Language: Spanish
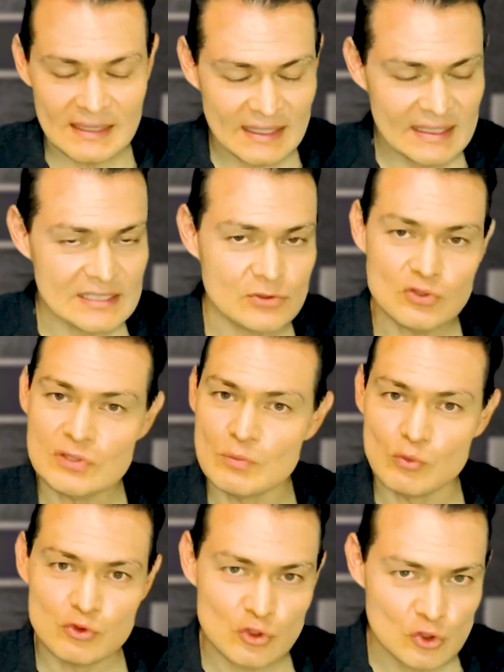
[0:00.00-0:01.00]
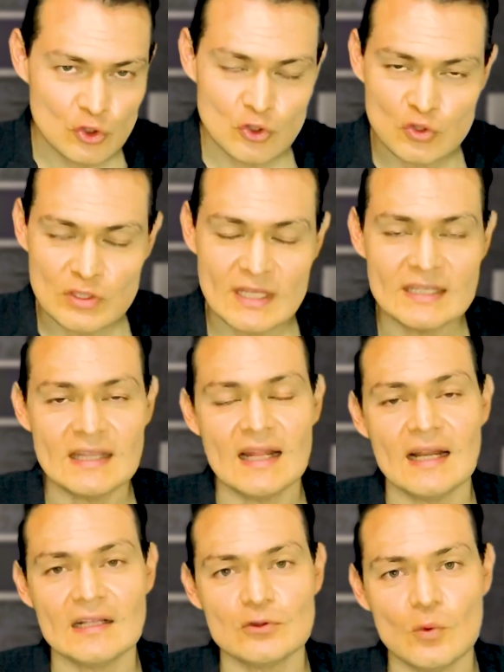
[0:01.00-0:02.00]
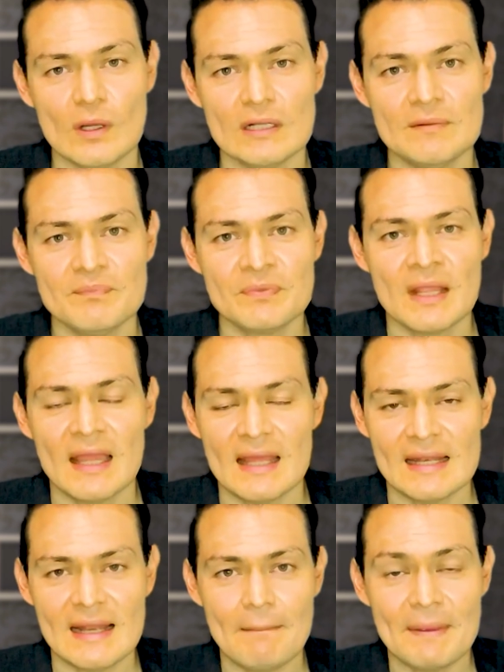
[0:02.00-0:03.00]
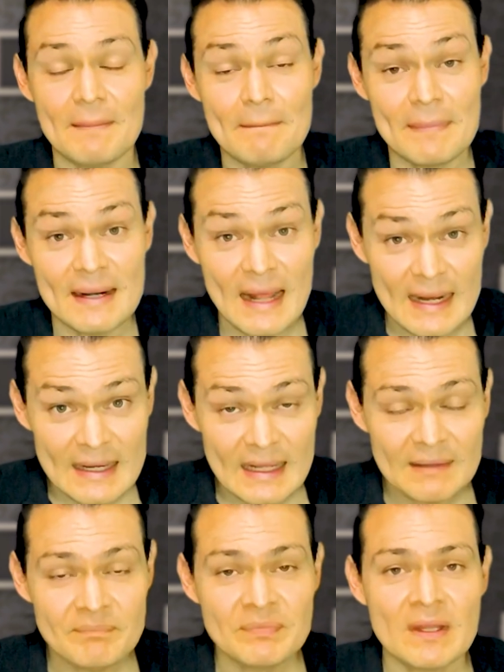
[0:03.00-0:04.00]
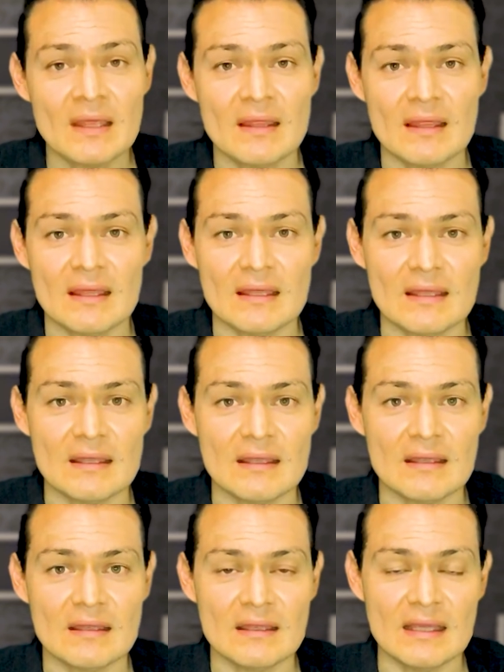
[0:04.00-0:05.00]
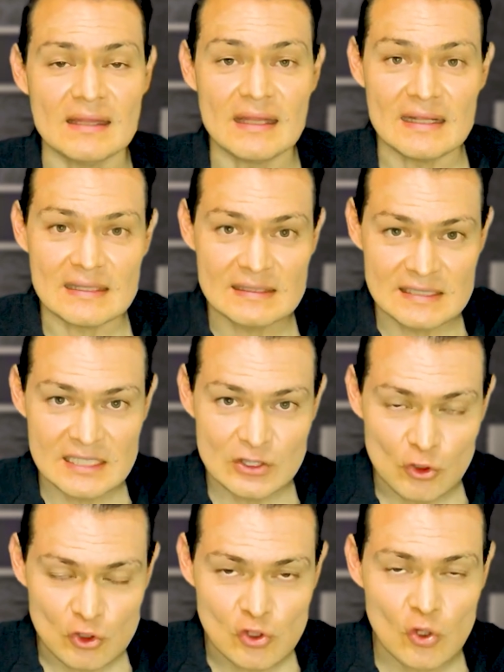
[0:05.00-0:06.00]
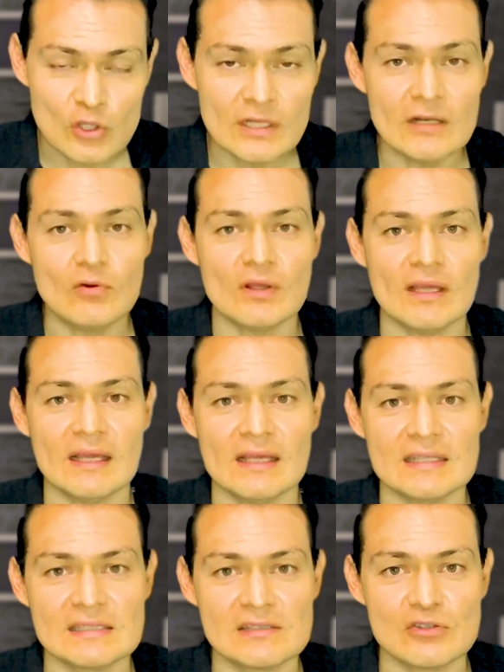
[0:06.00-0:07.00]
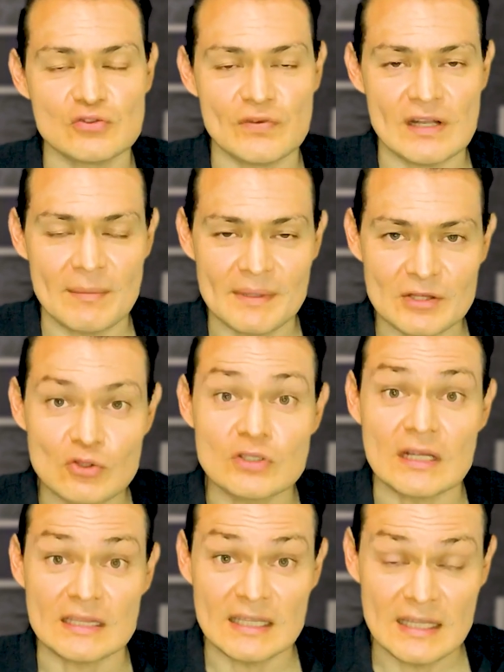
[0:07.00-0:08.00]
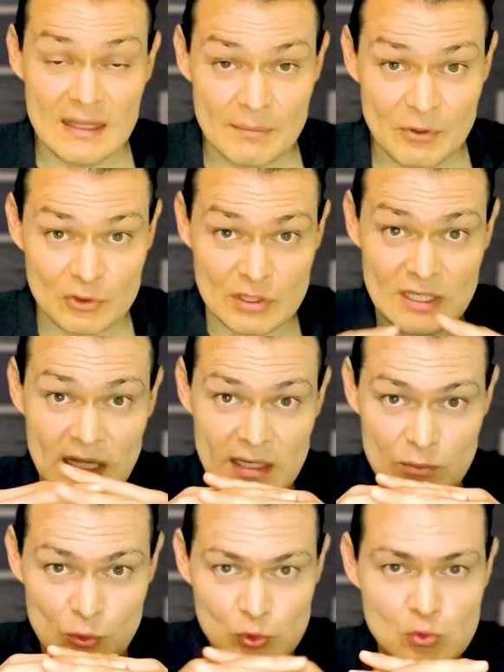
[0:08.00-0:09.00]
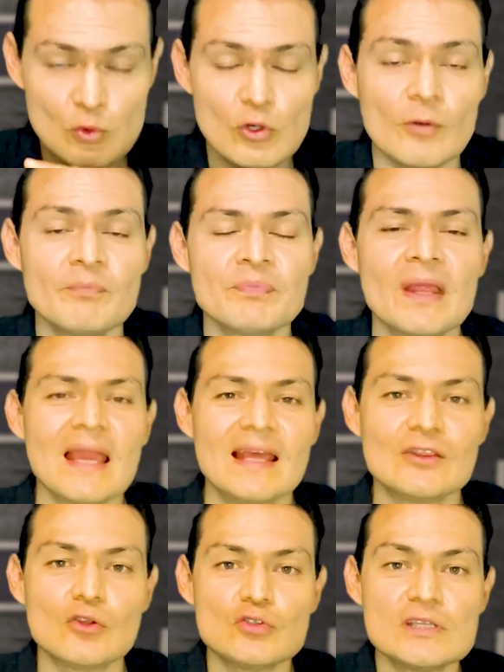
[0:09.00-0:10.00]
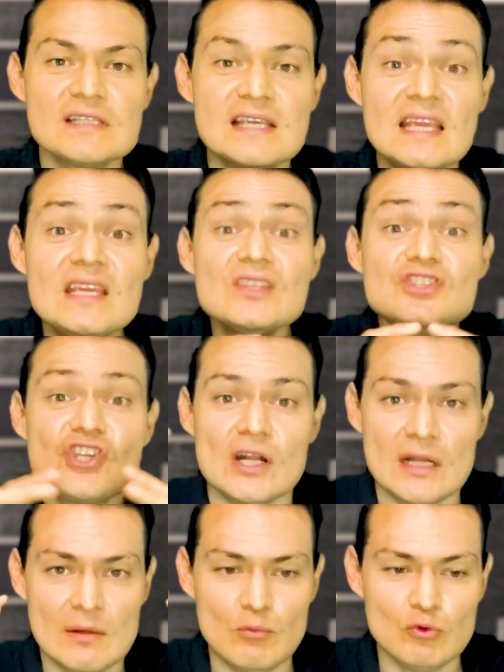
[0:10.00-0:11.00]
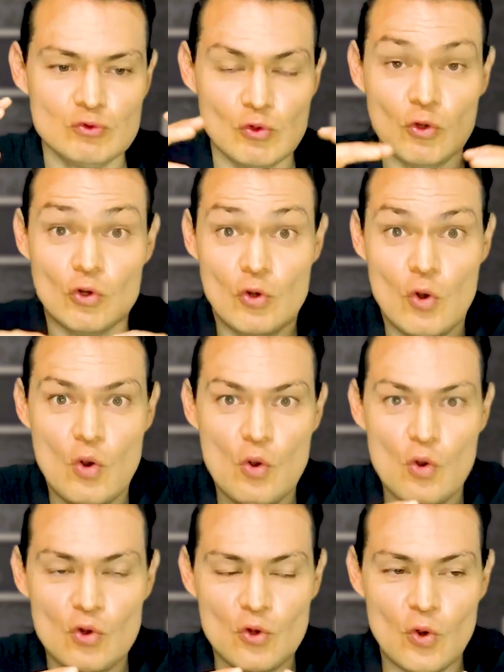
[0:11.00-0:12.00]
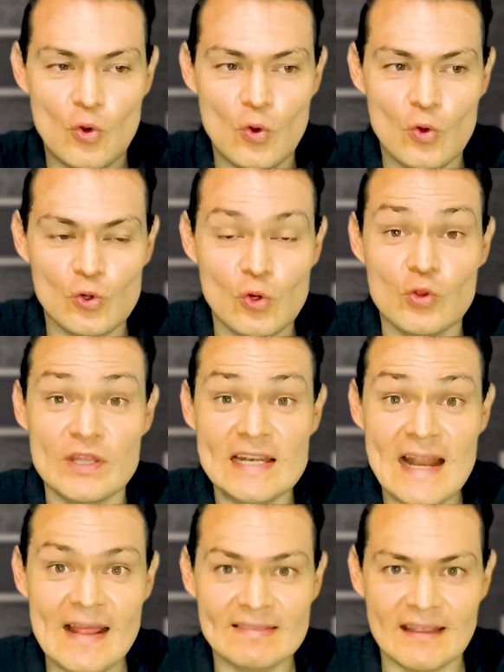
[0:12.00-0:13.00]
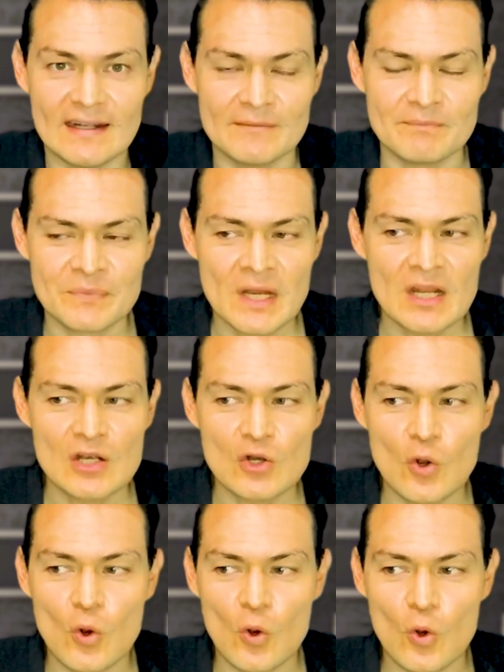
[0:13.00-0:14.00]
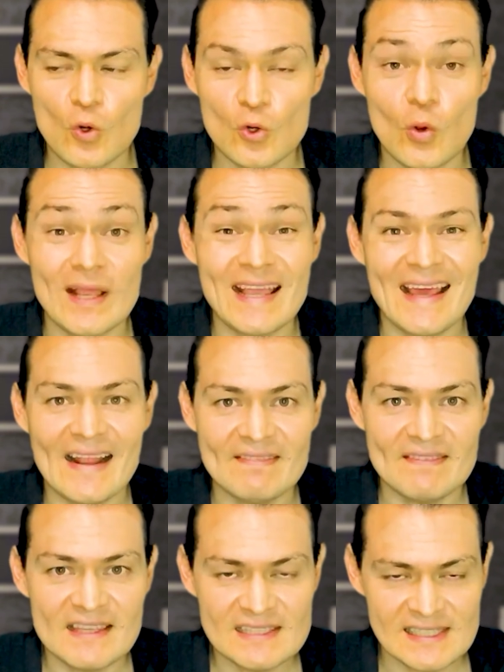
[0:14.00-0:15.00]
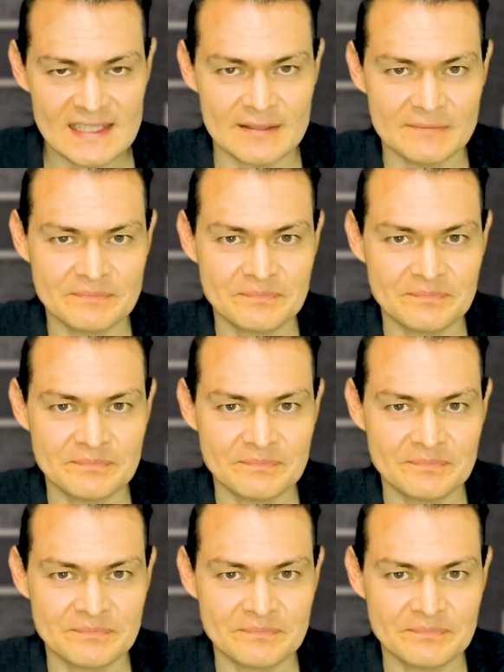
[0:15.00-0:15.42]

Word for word: de estos y muchos otros que interactúan en la membrana eh, y en el citosol de lo que es los filamentos de actina y biocina del músculo. Entonces hinchan al músculo, lo, dilatan, lo engrandecen.